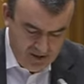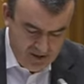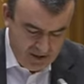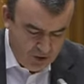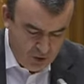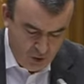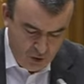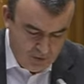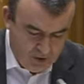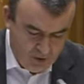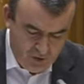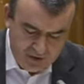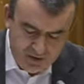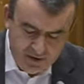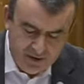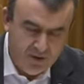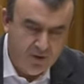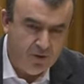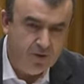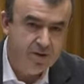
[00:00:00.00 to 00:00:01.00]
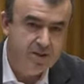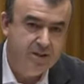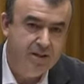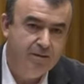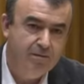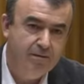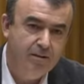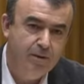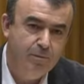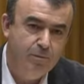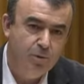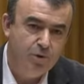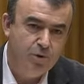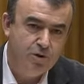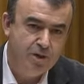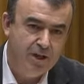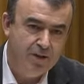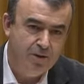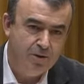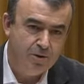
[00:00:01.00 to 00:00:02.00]
Eso lo vengo haciendo desde hace
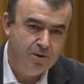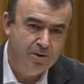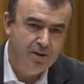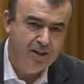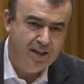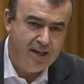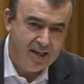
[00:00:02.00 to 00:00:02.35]
muchos años.